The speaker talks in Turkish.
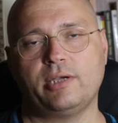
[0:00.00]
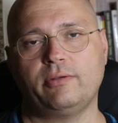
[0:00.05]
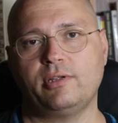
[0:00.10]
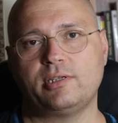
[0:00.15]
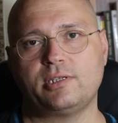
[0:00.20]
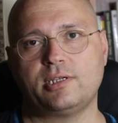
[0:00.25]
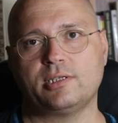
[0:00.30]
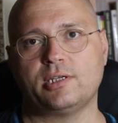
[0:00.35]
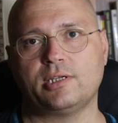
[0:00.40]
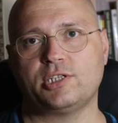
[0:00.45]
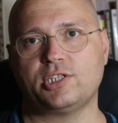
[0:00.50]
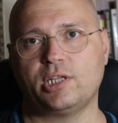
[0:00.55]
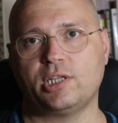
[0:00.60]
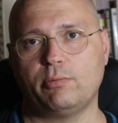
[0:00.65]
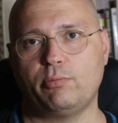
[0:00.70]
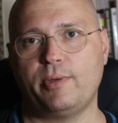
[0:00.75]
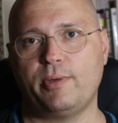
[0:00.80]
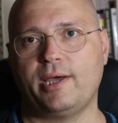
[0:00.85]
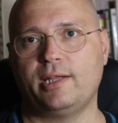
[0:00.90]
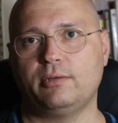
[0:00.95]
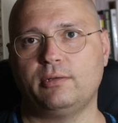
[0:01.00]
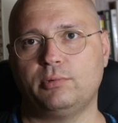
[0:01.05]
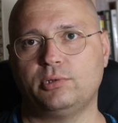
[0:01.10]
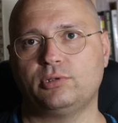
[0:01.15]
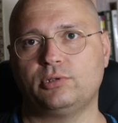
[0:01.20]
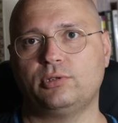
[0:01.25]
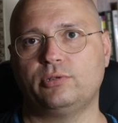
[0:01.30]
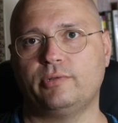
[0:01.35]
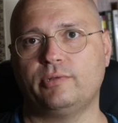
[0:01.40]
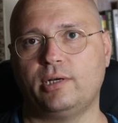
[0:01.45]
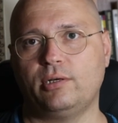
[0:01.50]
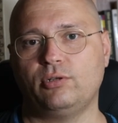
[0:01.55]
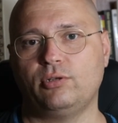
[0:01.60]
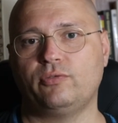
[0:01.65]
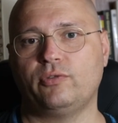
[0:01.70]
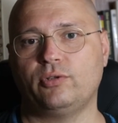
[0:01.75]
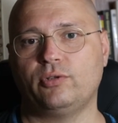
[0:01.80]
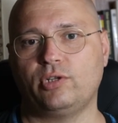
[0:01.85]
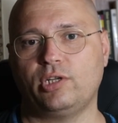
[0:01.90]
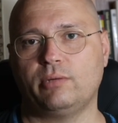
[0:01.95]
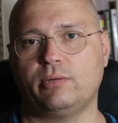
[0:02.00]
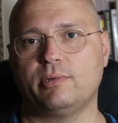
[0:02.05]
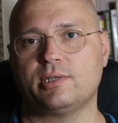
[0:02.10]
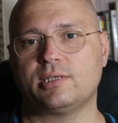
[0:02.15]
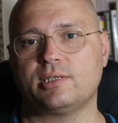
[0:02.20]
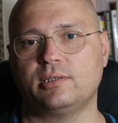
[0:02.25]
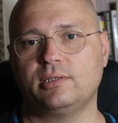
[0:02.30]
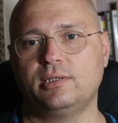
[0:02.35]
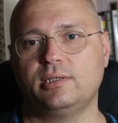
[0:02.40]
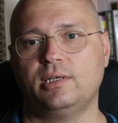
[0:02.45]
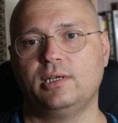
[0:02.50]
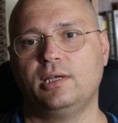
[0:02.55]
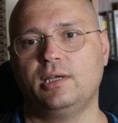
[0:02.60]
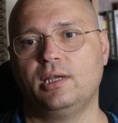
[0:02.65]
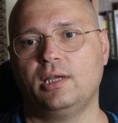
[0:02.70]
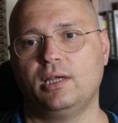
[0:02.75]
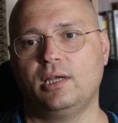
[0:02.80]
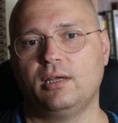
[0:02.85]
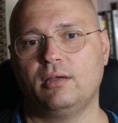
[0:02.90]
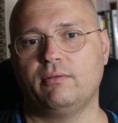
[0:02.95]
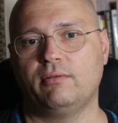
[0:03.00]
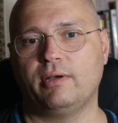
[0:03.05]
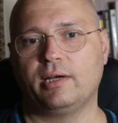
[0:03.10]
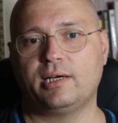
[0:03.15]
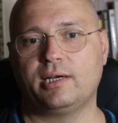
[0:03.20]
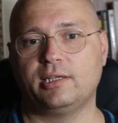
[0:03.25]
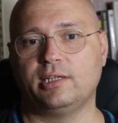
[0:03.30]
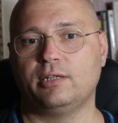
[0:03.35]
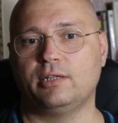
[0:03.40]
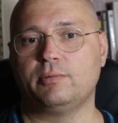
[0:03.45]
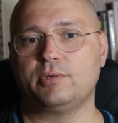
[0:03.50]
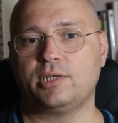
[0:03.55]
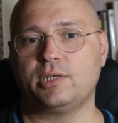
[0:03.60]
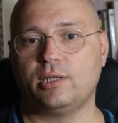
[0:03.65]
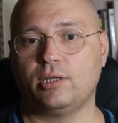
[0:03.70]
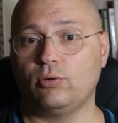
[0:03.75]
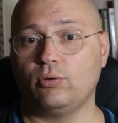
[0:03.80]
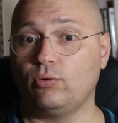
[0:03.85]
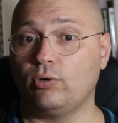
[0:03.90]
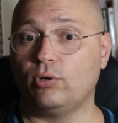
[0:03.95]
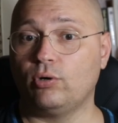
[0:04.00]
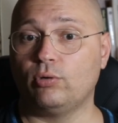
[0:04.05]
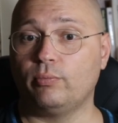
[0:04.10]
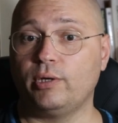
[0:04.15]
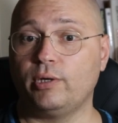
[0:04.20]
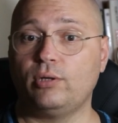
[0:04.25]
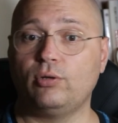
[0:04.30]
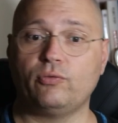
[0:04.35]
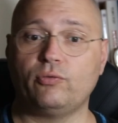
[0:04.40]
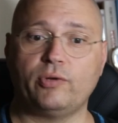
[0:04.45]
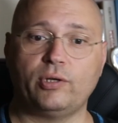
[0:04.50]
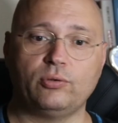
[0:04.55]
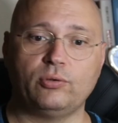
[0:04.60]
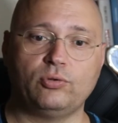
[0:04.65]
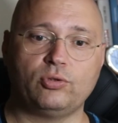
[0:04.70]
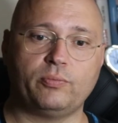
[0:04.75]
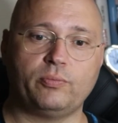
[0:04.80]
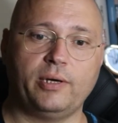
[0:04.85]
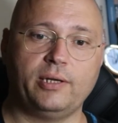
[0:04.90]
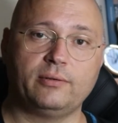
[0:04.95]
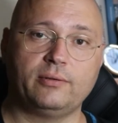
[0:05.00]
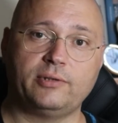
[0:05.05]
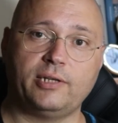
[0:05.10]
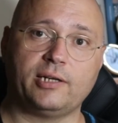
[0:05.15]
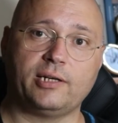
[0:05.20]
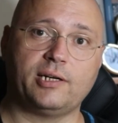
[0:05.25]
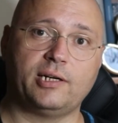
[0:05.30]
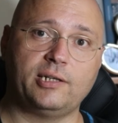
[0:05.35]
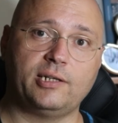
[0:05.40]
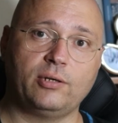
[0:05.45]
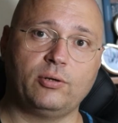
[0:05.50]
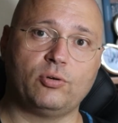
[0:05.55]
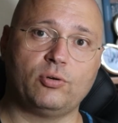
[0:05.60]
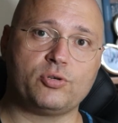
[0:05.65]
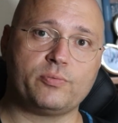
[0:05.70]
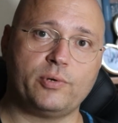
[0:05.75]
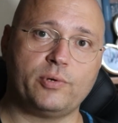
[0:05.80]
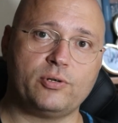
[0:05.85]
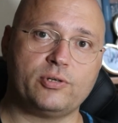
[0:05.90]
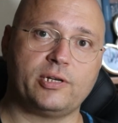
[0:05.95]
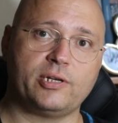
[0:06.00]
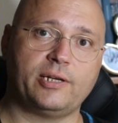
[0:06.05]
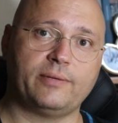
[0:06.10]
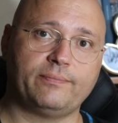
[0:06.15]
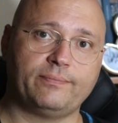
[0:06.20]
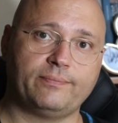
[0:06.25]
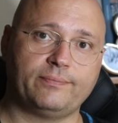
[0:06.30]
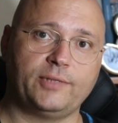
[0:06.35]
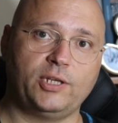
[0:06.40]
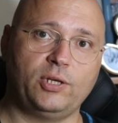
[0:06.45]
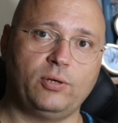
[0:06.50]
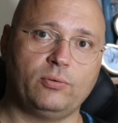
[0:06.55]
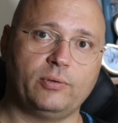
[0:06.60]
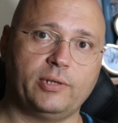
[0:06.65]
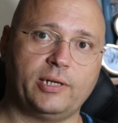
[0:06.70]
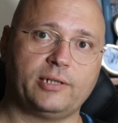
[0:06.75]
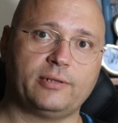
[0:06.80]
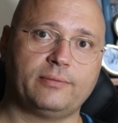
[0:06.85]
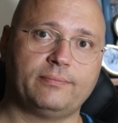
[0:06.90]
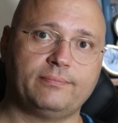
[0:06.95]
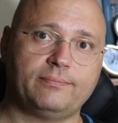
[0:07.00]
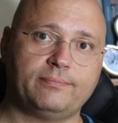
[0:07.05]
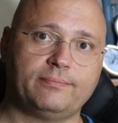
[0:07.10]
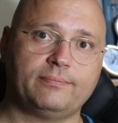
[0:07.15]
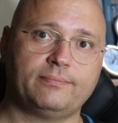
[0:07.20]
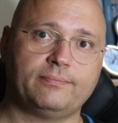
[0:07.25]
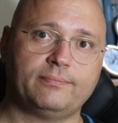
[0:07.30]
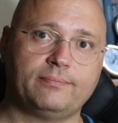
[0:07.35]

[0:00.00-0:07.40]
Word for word: sevdiyseniz aşağıda bir beğendi butonu var. Lütfen oraya basın ve kanalımıza da üye olmayı lütfen unutmayın. Tekrardan görüşmek üzere. İyi günler.